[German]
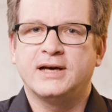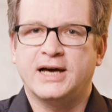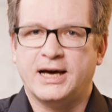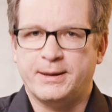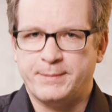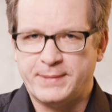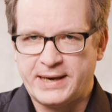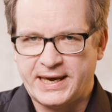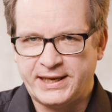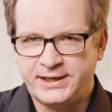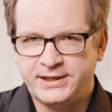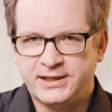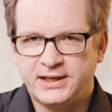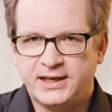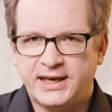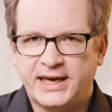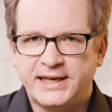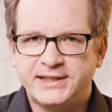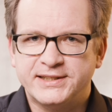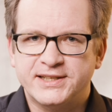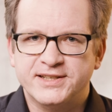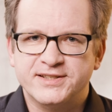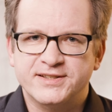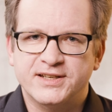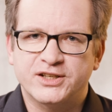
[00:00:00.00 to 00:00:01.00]
Am Ende
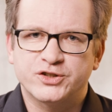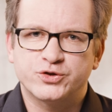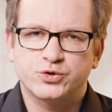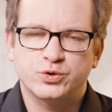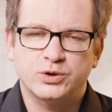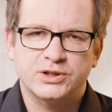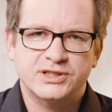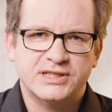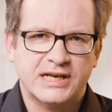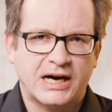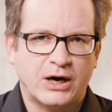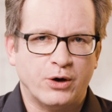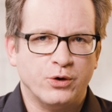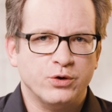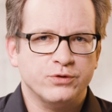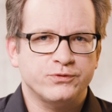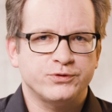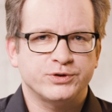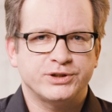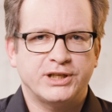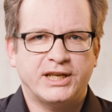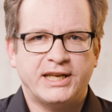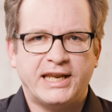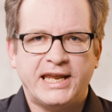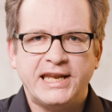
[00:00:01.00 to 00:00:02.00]
hängt das natürlich auch
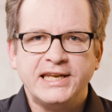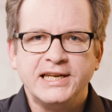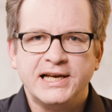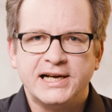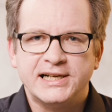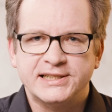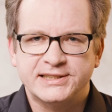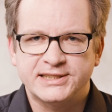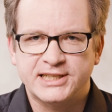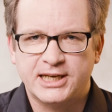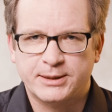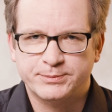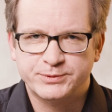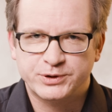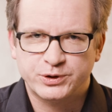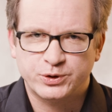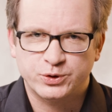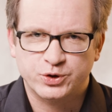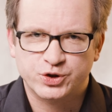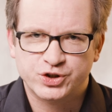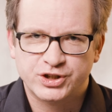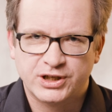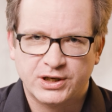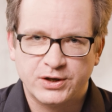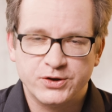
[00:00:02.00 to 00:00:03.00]
von den Inhalten ab, die
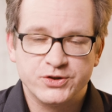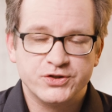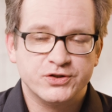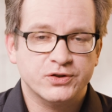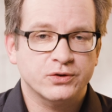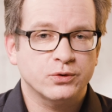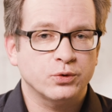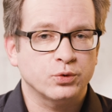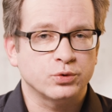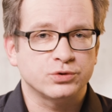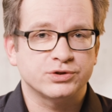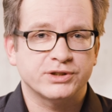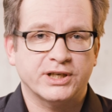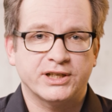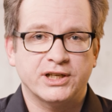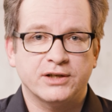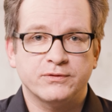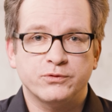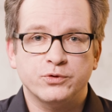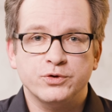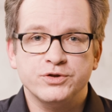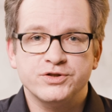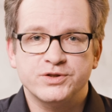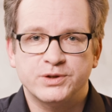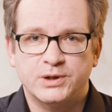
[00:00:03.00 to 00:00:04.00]
du schaust und
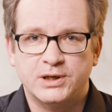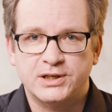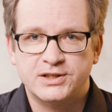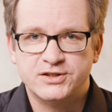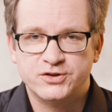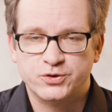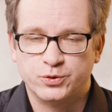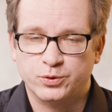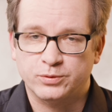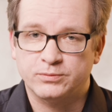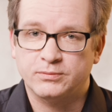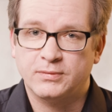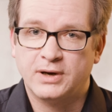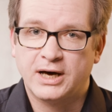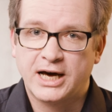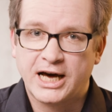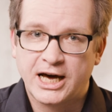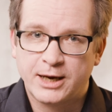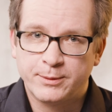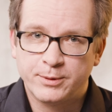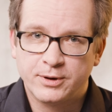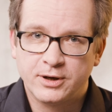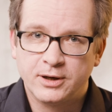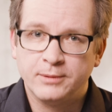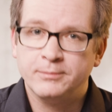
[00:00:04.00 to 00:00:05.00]
deiner Wohnsituation.
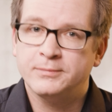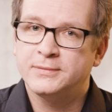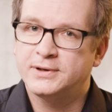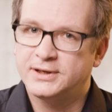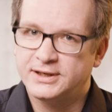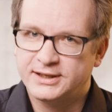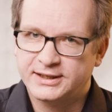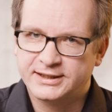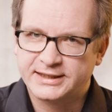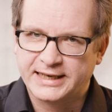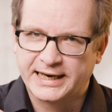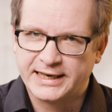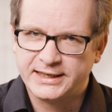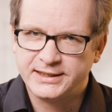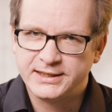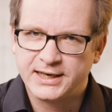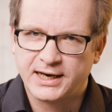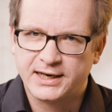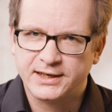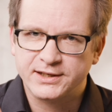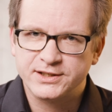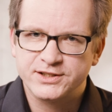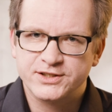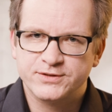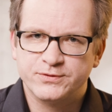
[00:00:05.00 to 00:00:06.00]
Aber keine
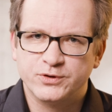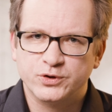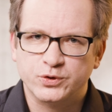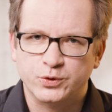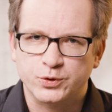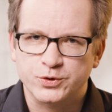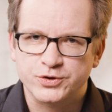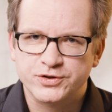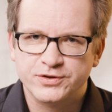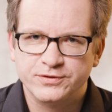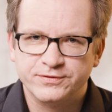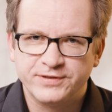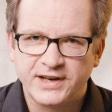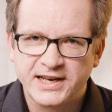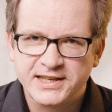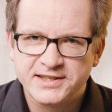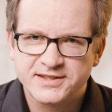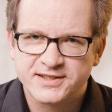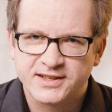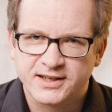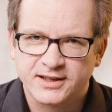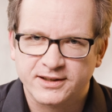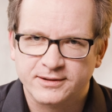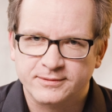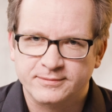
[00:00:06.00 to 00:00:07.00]
Angst vor großen
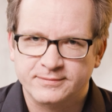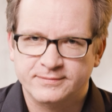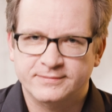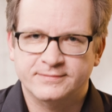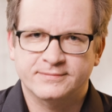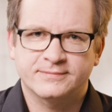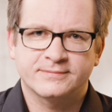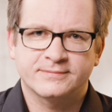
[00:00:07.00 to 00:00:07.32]
Fernsehern.